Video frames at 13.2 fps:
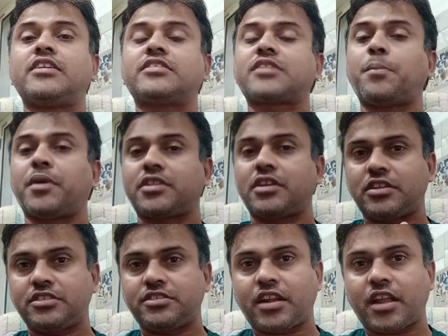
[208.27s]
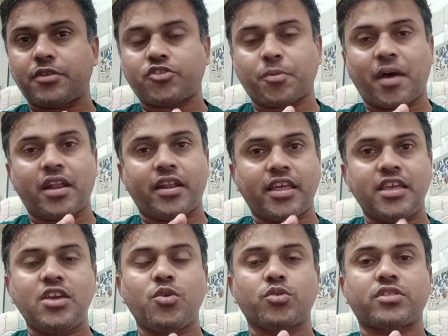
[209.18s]
इसका मदर टिंचर इस्तेमाल
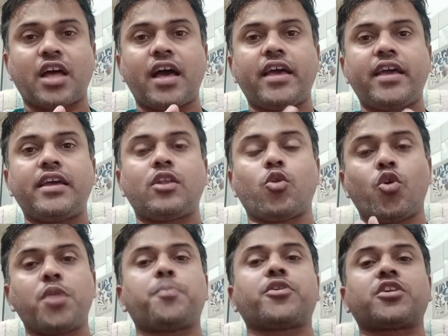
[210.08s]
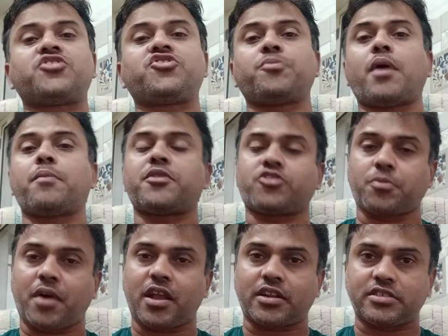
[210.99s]
नहीं होता है लोअर पोटेंसी में आप
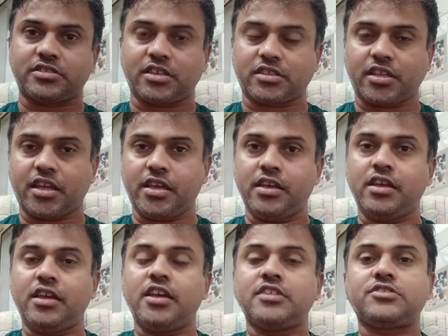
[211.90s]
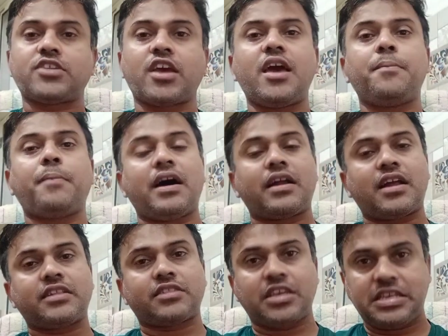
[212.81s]
इस्तेमाल कर सकते हैं छः
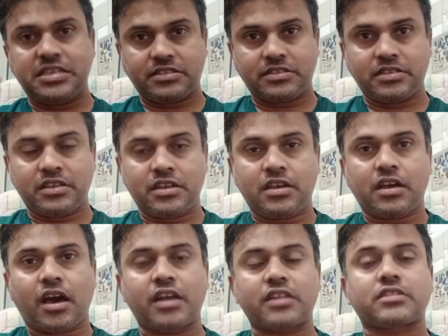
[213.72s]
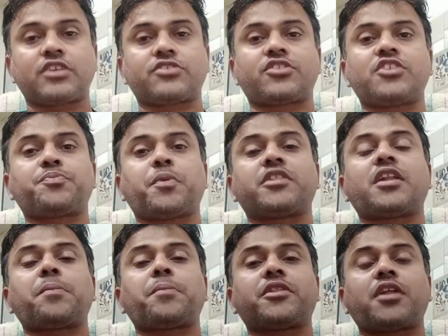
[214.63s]
बारह तीस हर दस दस
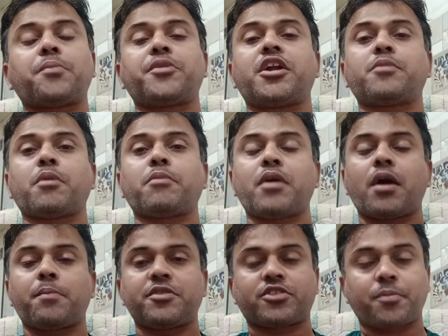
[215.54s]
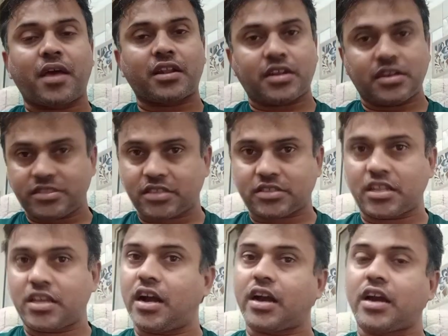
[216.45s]
पंद्रह पंद्रह मिनट में भी आप इस्तेमाल कर
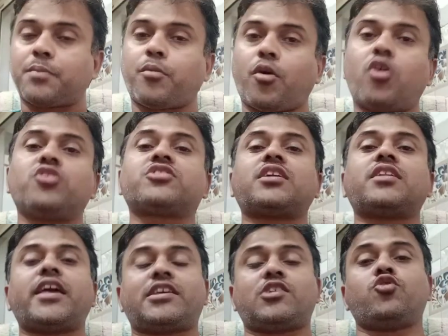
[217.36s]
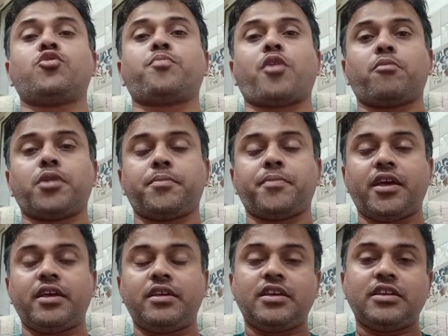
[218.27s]
सकते हैं अगर बहुत ज़्यादा एक्यूट प्रॉब्लम
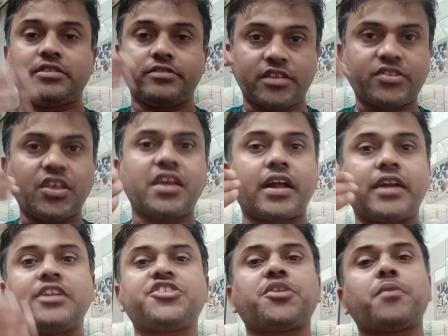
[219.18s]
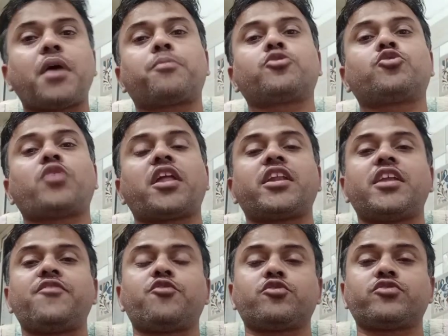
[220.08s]
है जैसे ही कंडीशन में आपको थोड़ा
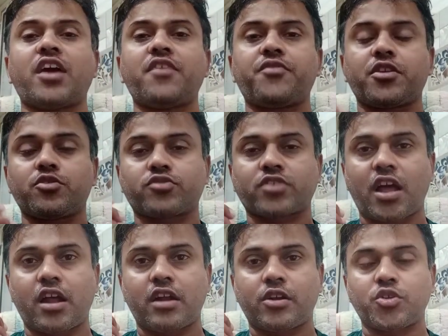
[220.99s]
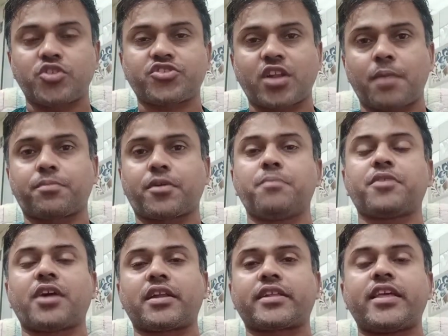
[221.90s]
रिलीफ हो जाए फिर उसका ड्यूरेशन आप
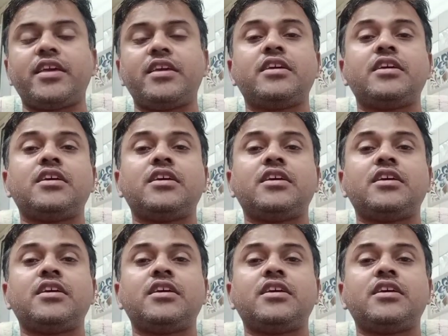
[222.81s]
कम करके